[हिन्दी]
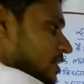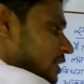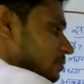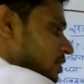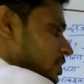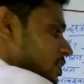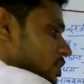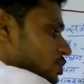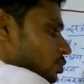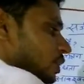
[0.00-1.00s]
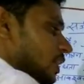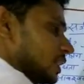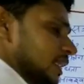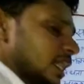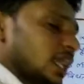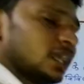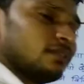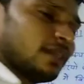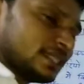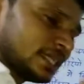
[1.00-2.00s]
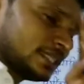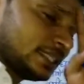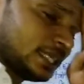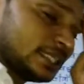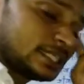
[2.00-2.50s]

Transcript: आंख से हम किसी चीज को देखते हैं अगर वैसा चीज है